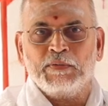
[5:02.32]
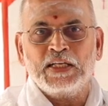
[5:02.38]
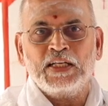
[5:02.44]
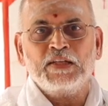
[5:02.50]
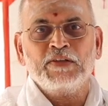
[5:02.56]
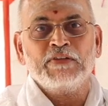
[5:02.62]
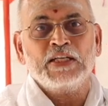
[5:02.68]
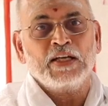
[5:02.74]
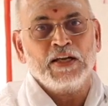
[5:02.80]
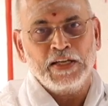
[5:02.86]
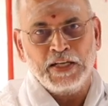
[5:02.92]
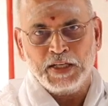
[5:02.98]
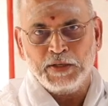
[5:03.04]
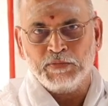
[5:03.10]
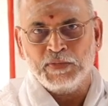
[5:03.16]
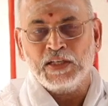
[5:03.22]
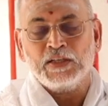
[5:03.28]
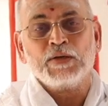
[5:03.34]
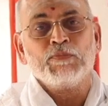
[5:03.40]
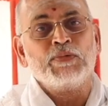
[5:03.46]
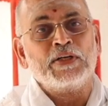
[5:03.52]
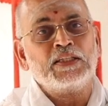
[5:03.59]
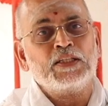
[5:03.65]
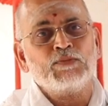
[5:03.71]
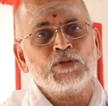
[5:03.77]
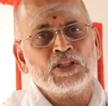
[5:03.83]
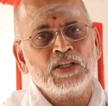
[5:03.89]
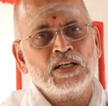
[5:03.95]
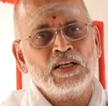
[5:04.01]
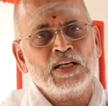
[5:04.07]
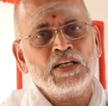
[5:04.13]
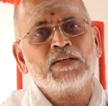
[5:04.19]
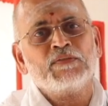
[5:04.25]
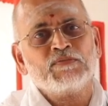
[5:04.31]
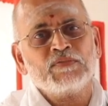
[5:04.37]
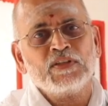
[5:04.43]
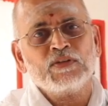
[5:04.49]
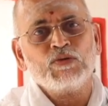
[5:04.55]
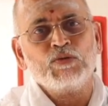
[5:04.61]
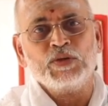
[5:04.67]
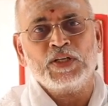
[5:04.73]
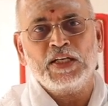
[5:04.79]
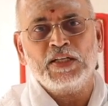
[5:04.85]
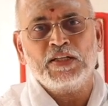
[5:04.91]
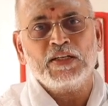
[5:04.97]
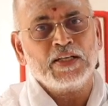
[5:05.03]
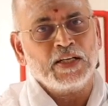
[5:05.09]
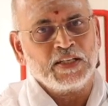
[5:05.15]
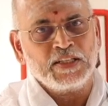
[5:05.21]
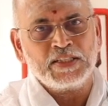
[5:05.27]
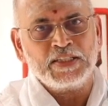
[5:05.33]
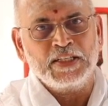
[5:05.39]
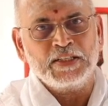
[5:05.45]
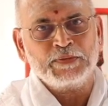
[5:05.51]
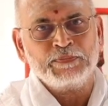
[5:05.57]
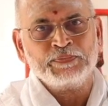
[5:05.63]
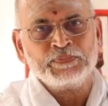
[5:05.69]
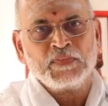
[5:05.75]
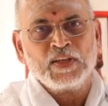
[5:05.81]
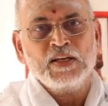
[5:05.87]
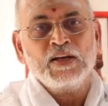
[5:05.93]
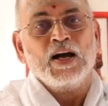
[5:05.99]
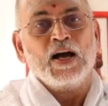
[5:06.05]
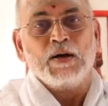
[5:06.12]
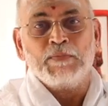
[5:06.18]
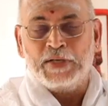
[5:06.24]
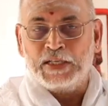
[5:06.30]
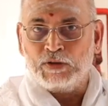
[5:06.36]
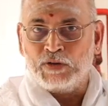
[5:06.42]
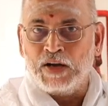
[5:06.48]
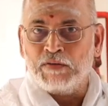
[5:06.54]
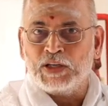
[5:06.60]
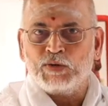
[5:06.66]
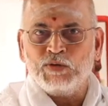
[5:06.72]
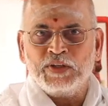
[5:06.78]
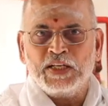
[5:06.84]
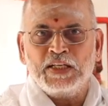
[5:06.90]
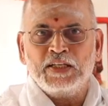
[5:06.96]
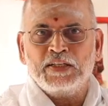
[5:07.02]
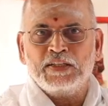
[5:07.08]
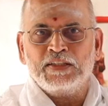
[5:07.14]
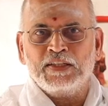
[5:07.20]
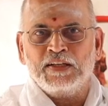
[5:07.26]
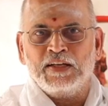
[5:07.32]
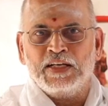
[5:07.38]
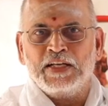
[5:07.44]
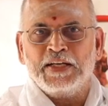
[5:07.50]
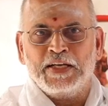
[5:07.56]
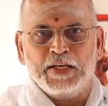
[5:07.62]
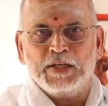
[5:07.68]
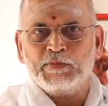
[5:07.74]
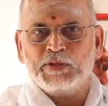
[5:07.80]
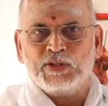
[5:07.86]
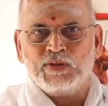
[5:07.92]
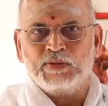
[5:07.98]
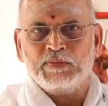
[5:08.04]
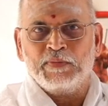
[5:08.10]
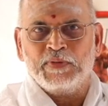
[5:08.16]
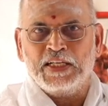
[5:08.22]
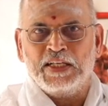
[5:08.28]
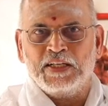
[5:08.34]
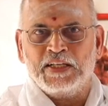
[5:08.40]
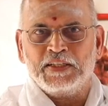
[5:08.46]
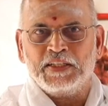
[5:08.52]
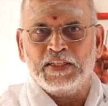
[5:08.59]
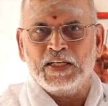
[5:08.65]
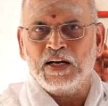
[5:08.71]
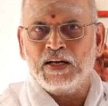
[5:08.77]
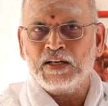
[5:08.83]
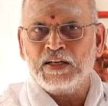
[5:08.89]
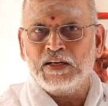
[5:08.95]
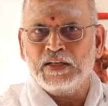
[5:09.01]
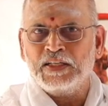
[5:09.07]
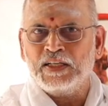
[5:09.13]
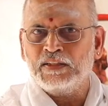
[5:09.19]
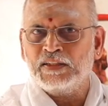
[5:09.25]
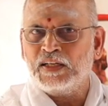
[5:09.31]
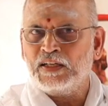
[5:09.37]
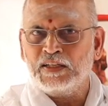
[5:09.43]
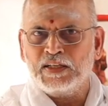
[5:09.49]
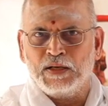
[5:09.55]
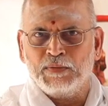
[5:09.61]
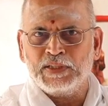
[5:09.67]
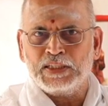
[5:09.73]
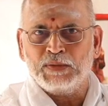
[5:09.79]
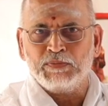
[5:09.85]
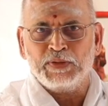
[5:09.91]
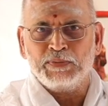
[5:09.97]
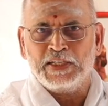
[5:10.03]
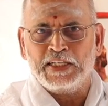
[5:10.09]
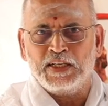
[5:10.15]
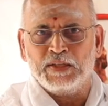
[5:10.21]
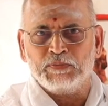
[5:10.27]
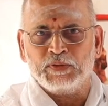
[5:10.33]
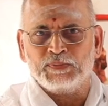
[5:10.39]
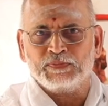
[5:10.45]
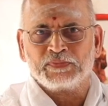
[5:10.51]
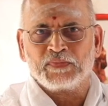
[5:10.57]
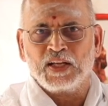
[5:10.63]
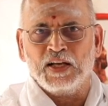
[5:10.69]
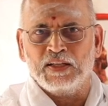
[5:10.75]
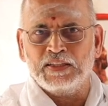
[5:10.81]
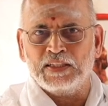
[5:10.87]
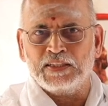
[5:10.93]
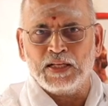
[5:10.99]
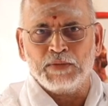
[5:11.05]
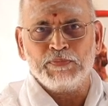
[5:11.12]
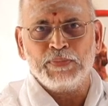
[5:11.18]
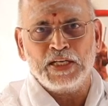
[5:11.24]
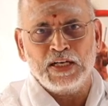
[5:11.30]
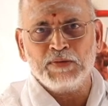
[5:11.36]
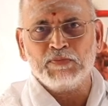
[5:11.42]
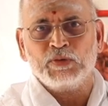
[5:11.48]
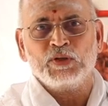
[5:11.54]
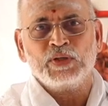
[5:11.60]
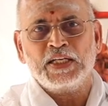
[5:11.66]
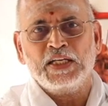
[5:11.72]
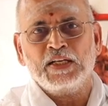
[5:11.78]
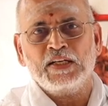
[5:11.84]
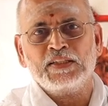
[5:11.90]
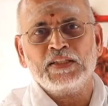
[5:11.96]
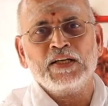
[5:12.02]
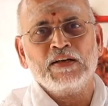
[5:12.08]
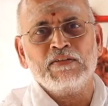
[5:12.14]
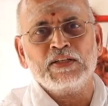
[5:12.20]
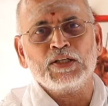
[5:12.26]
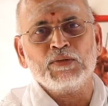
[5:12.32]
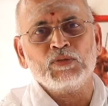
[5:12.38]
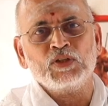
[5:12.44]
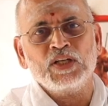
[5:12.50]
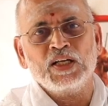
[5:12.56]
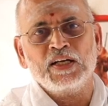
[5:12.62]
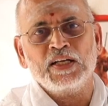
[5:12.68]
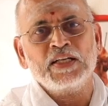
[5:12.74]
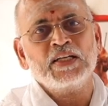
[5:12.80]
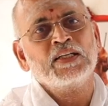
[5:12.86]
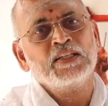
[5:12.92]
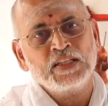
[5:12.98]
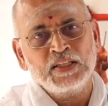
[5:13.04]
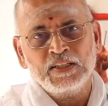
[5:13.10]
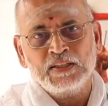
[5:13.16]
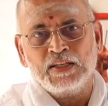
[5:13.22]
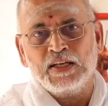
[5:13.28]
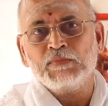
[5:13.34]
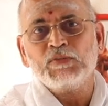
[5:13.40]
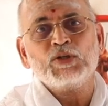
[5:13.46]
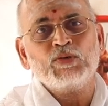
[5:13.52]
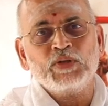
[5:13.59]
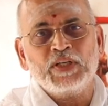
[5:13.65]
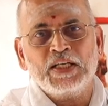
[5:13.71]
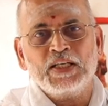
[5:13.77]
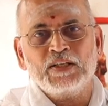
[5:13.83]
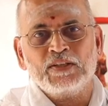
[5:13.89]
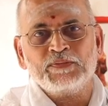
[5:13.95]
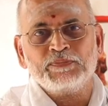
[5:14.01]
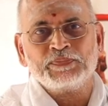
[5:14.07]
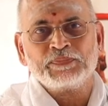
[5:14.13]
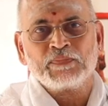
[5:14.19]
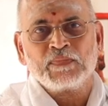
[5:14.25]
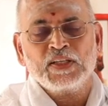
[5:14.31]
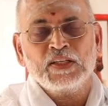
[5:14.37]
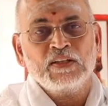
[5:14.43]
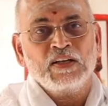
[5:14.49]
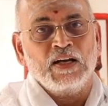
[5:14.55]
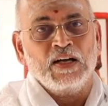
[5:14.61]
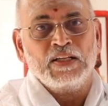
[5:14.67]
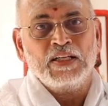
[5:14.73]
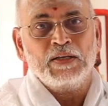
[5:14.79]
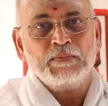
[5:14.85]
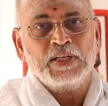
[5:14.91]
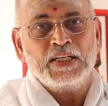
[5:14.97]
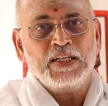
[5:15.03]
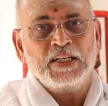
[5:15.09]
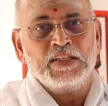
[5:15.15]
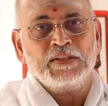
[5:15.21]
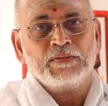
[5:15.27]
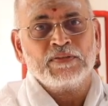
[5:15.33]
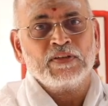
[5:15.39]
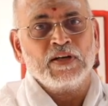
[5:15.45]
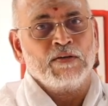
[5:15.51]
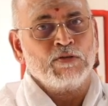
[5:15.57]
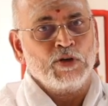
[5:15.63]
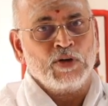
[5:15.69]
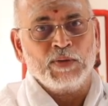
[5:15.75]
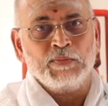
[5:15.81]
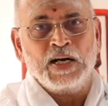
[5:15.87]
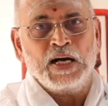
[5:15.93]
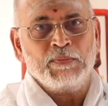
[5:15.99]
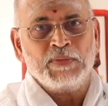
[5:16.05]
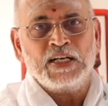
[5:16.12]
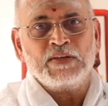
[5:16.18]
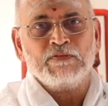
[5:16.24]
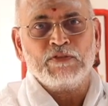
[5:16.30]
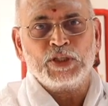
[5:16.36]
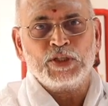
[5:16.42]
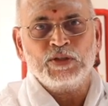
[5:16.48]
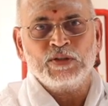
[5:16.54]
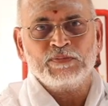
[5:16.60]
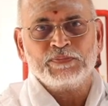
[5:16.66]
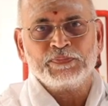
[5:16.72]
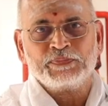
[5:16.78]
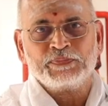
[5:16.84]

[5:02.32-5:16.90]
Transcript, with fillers: அப்படின்னு விநாயகர் பற்றி முதல்ல குட்டின்றார் அகஸ்தியர் அப்படி அவர் குட்டின்றதுனால என்ன பண்ணுறோம் அப்படின்னர் யாராக இருந்தாலும் நாம் தப்பு பண்ணியிருப்போம் அந்த தப்பெல்லாம் போக்கிக்கிறதுக்கு அவருக்கு முன்னால் நாம் குட்டிக்கிறோம் அதே மாதிரி அவரோட மாமா விஷ்ணு